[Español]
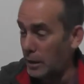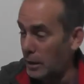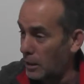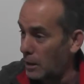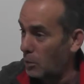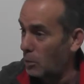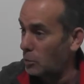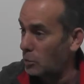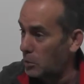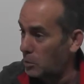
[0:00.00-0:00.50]
que hay
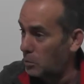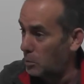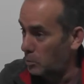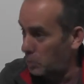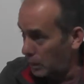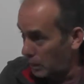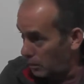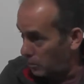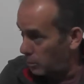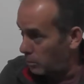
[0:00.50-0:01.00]
algo siempre
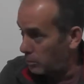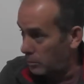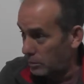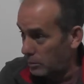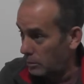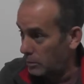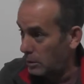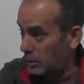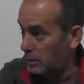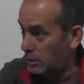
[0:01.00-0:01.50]
pelea
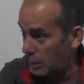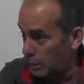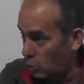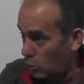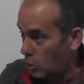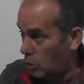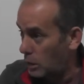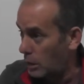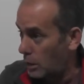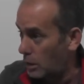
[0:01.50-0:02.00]
y se
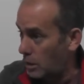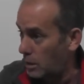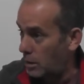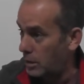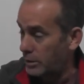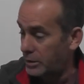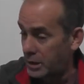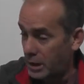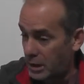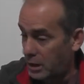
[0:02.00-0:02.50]
enoja
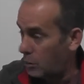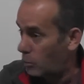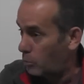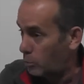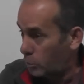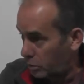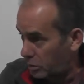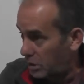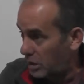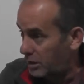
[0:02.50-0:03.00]
y reniego
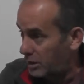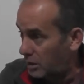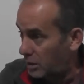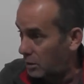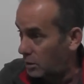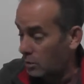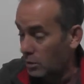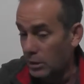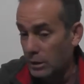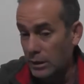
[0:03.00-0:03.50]
por
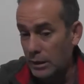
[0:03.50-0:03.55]
chilecito.